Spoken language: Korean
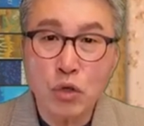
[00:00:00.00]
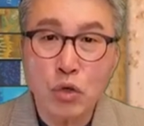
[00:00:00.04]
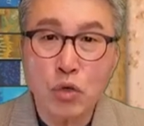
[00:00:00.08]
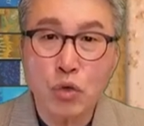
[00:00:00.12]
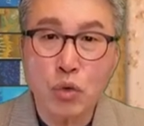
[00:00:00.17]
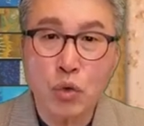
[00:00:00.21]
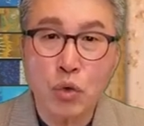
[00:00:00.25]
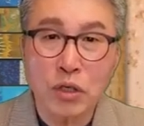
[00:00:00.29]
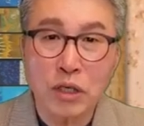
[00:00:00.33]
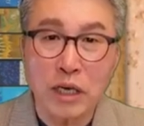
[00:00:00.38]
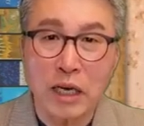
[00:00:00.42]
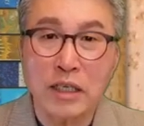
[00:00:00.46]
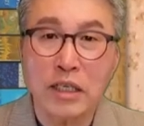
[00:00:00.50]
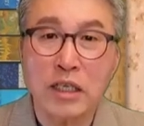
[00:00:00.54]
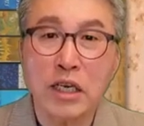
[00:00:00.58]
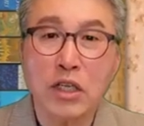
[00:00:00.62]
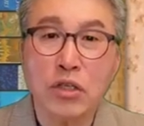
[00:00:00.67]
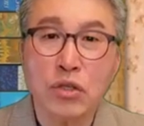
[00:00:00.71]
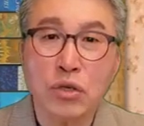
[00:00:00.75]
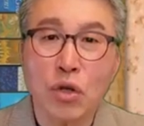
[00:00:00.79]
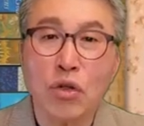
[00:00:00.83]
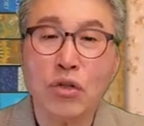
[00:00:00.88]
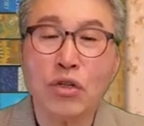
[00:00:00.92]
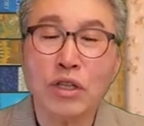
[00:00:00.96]
스스로
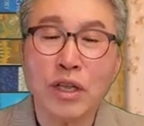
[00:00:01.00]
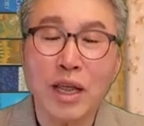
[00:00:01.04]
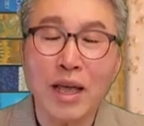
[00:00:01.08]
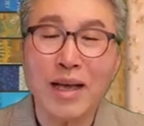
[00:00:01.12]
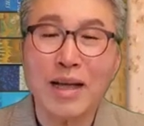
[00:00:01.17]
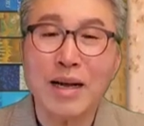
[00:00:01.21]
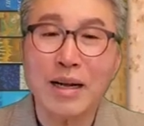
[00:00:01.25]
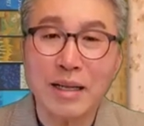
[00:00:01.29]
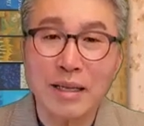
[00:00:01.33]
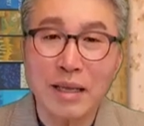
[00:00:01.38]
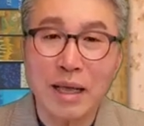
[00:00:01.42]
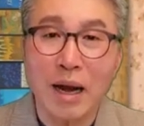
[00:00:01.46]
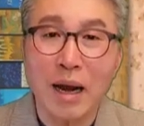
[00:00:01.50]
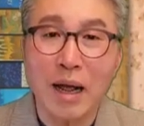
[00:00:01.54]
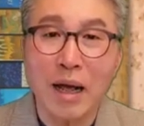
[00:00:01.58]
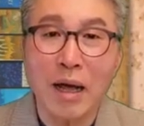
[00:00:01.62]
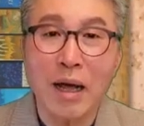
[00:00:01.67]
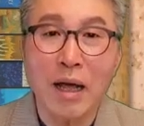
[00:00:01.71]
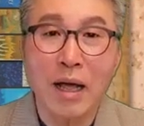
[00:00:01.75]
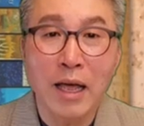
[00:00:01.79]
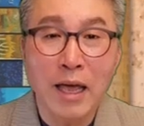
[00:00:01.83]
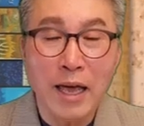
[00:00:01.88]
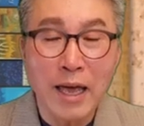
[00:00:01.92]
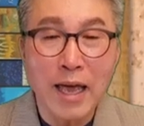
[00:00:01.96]
자신의 선택을
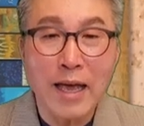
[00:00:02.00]
따라